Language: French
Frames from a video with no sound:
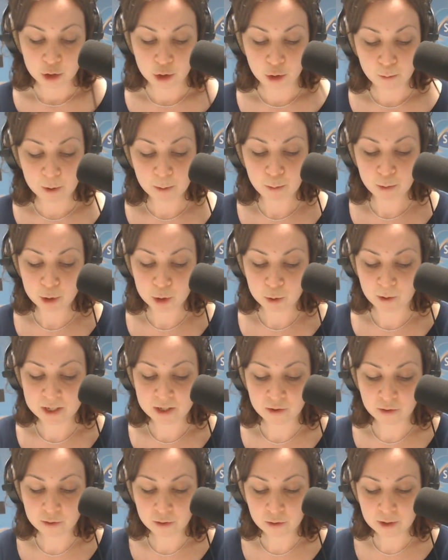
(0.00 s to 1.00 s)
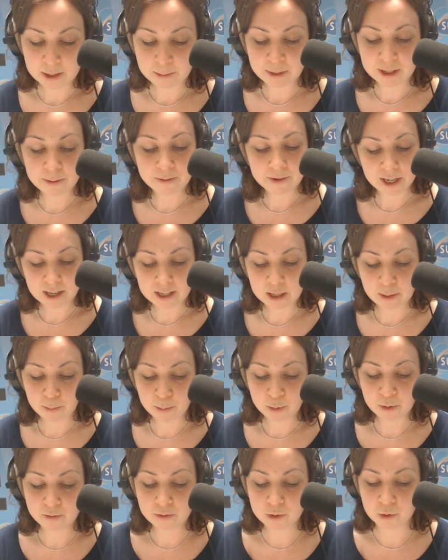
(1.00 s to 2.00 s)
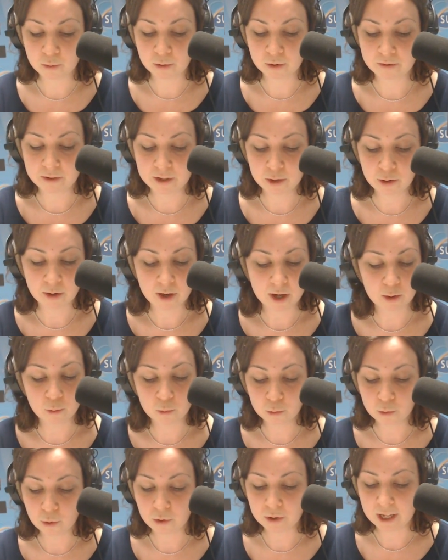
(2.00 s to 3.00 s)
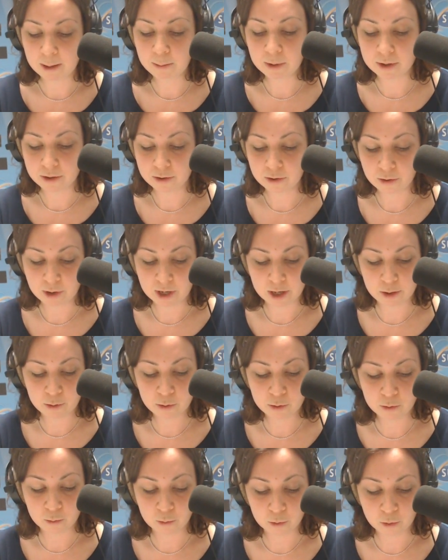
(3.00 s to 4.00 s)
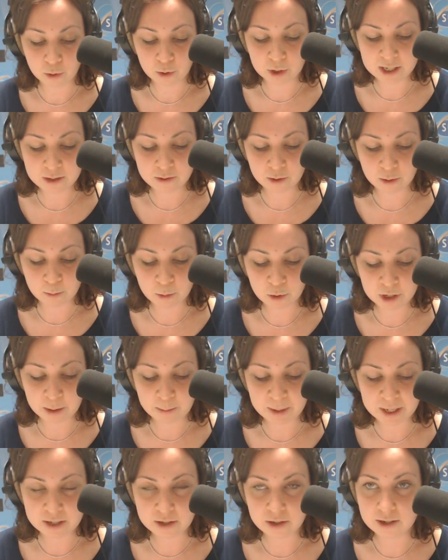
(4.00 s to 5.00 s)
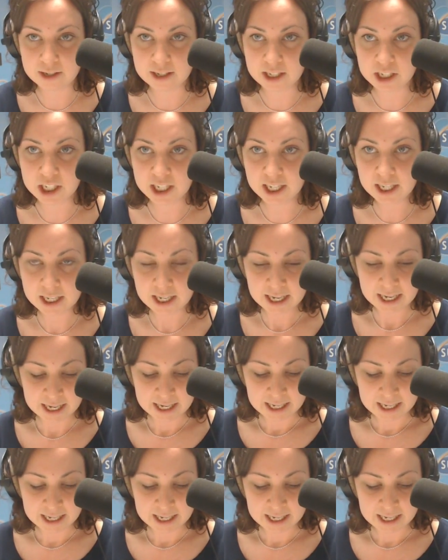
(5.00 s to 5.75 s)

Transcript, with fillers: Depuis plus de 60 ans, les petits frères des pauvres sont une figure incontournable de la lutte contre l'isolement des personnes âgées.